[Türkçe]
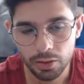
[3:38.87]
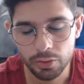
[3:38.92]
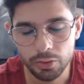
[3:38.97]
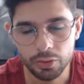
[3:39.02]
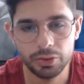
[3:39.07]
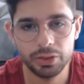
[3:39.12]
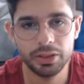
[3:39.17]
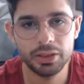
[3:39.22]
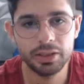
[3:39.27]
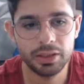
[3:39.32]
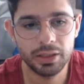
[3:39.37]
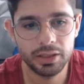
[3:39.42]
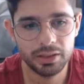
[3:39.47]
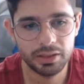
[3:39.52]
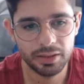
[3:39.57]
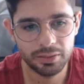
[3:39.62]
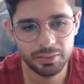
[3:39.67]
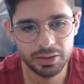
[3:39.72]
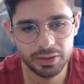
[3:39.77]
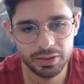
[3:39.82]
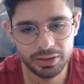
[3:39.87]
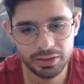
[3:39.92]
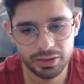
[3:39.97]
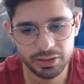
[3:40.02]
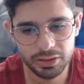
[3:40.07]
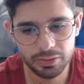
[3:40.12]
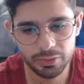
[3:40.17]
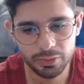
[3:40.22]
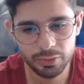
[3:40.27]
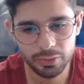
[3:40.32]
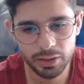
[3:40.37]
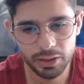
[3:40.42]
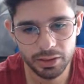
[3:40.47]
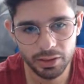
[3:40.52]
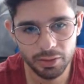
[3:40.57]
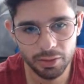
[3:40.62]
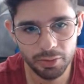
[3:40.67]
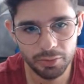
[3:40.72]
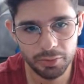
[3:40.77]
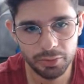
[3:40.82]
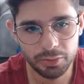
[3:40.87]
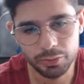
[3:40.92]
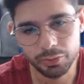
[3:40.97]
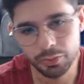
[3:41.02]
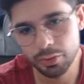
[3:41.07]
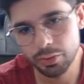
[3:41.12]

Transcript: Orada 2 taneden birini seçip yoluna devam edin.